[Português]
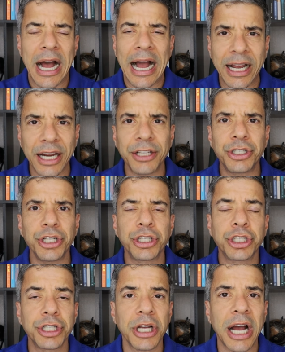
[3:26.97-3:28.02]

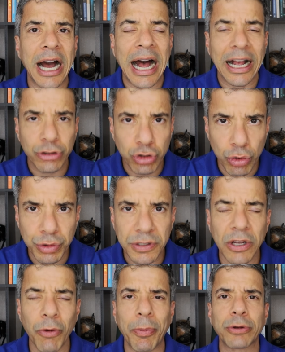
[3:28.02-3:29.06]
Acredite, há
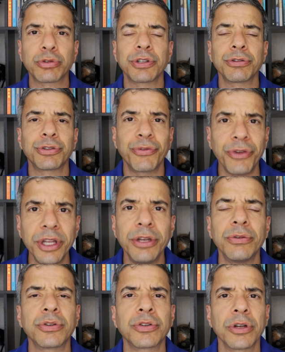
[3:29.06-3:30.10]
solução para os seus
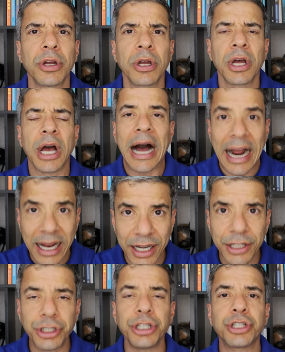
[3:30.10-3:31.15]
filhos.
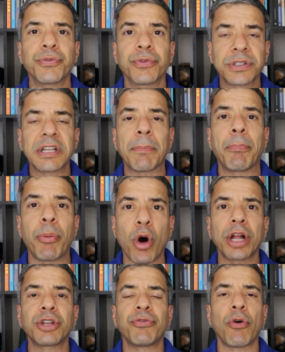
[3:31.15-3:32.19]
Acredite, você
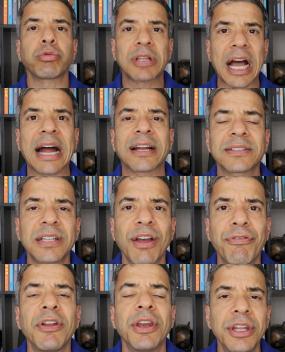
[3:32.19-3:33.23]
pode voltar a ser
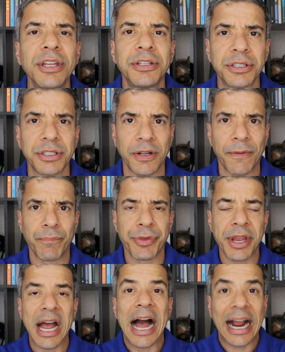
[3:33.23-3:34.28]
feliz.
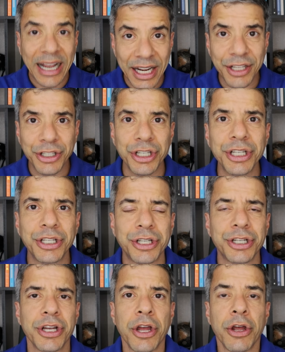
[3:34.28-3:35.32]

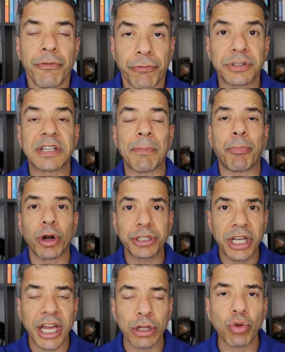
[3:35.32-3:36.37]
Acredite, você
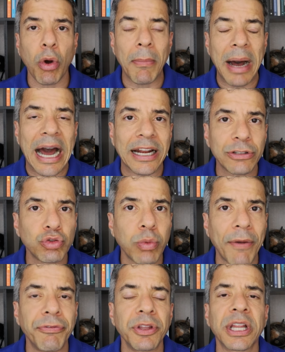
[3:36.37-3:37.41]
pode retomar a
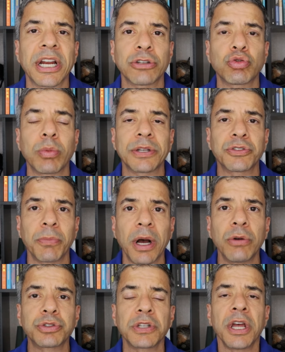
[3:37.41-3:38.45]
sua vida nas suas
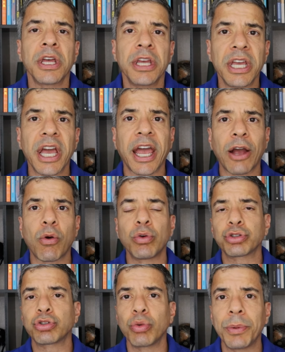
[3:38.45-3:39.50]
mãos e
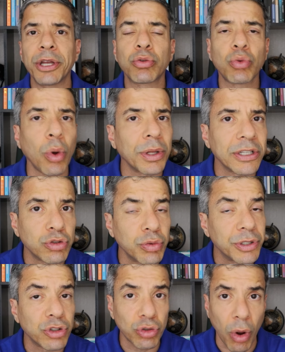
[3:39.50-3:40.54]
reconstruir toda a
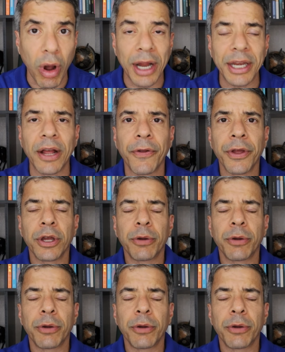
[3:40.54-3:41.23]
sua história,